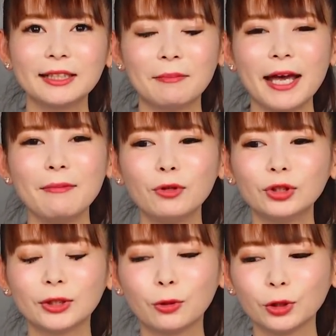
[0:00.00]
さ前
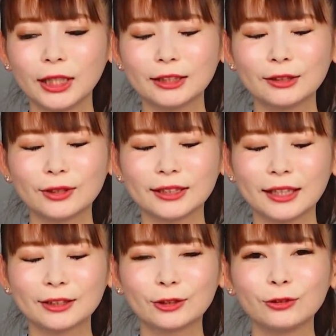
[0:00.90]
もって考察とか
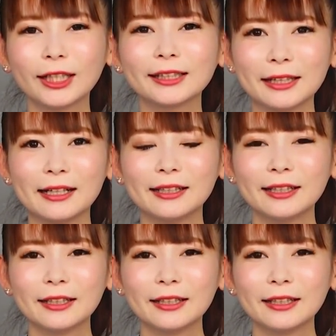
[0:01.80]
さするわけじゃん。